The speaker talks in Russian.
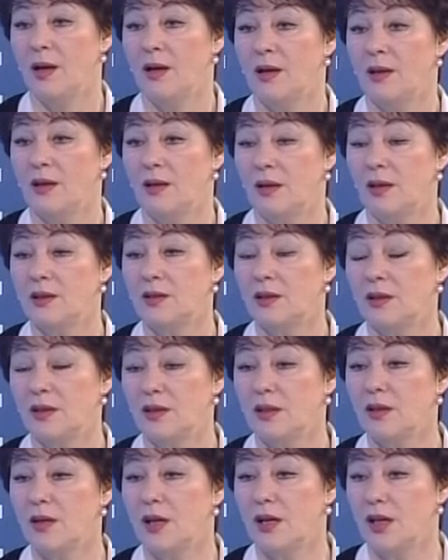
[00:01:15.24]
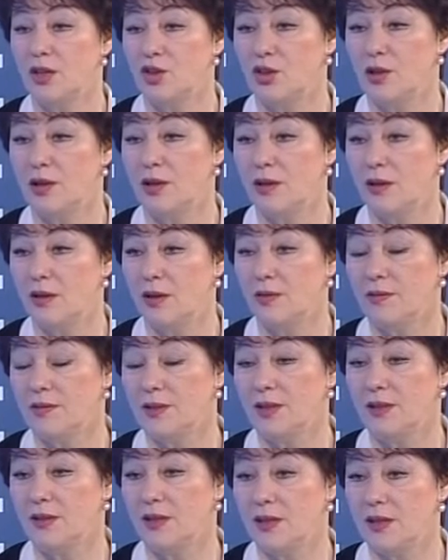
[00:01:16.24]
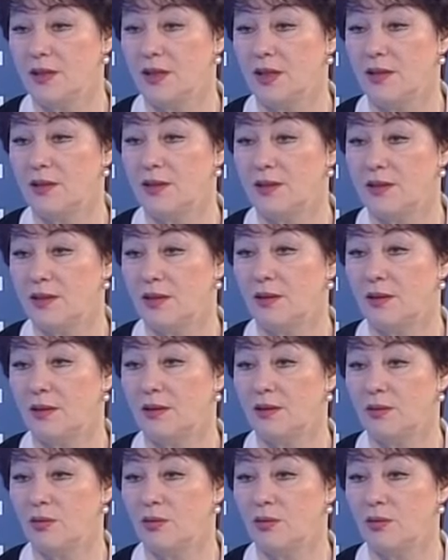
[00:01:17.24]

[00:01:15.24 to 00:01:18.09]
А, Открыта горячая линия в Центре занятости,